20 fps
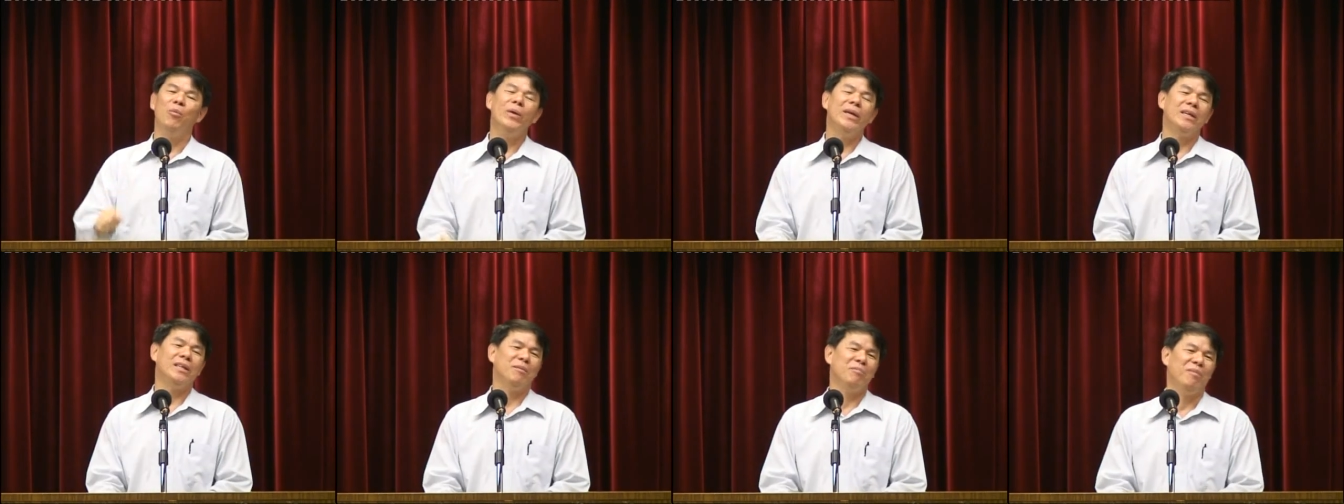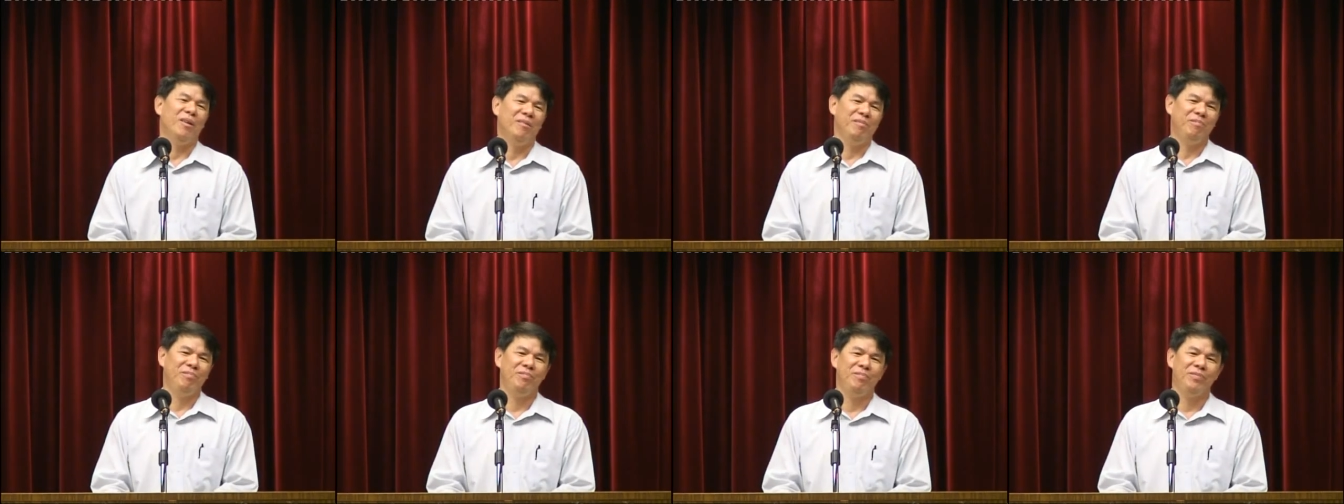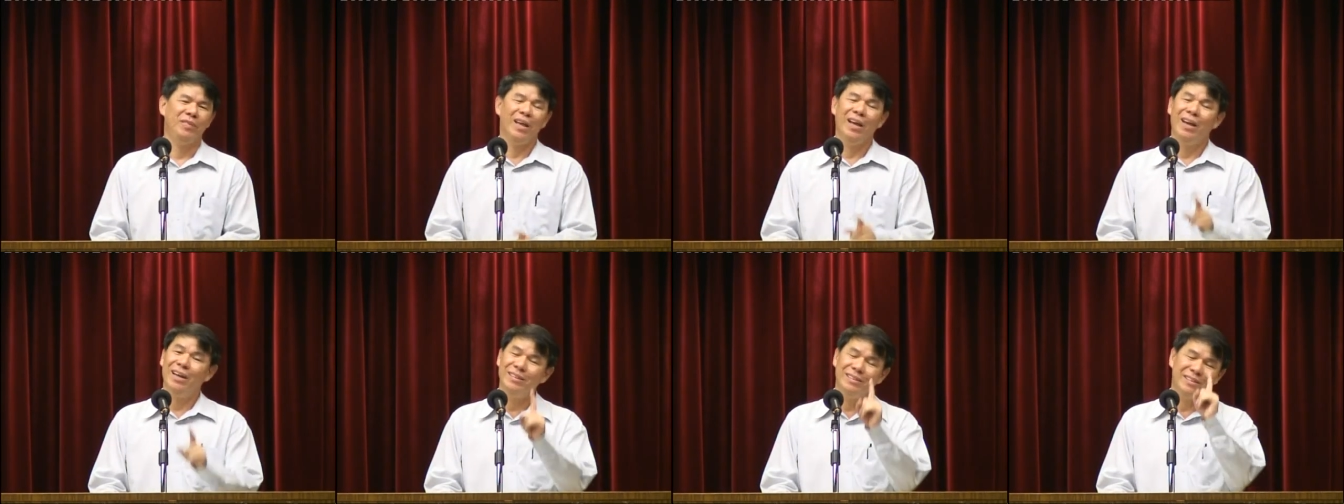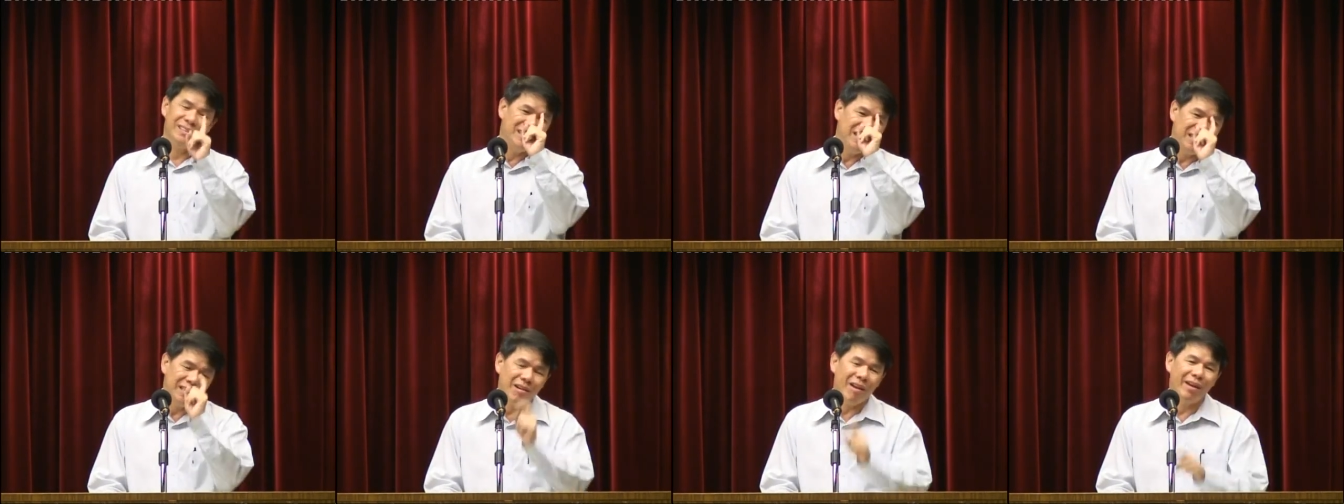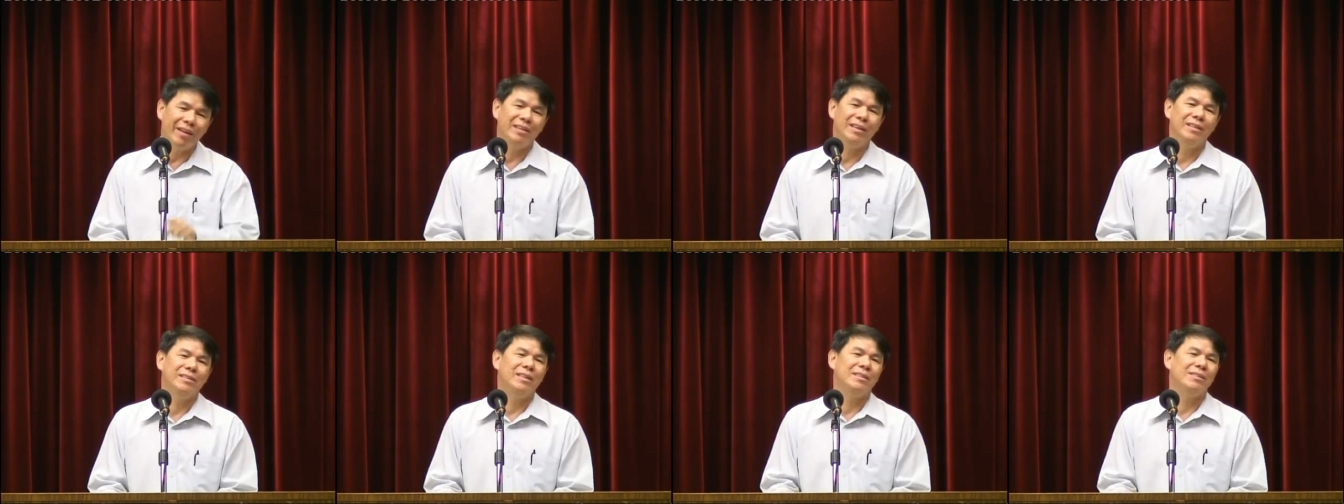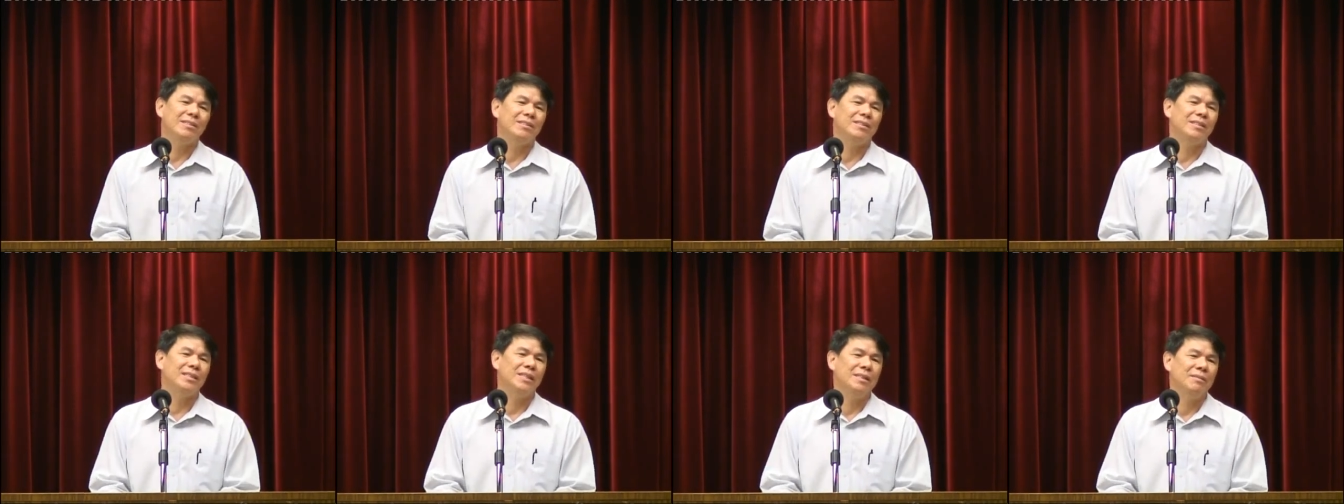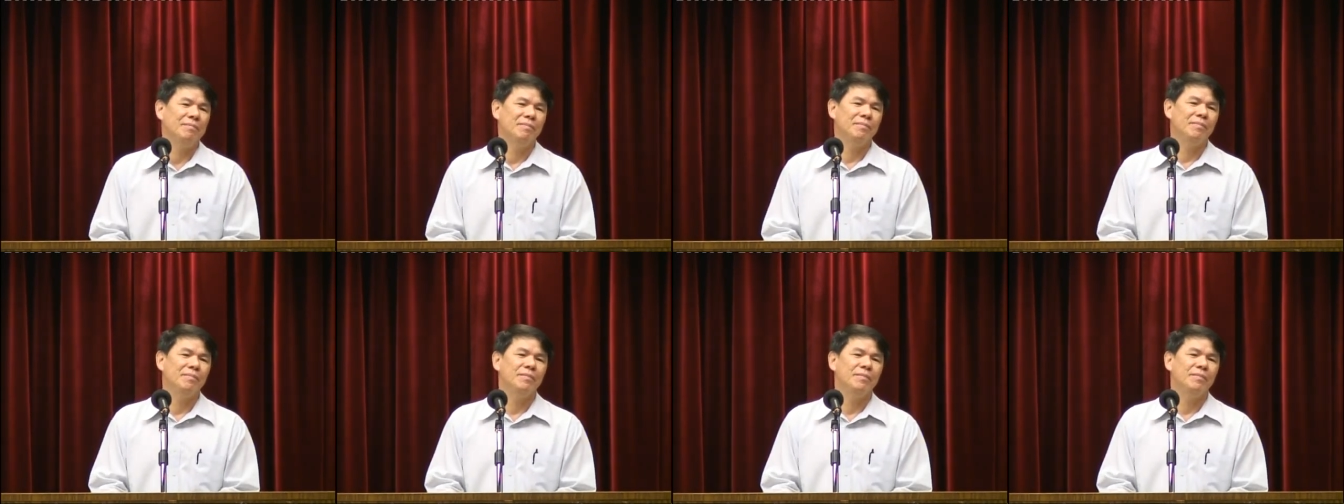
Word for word: 为什么？很奇怪的一件事情，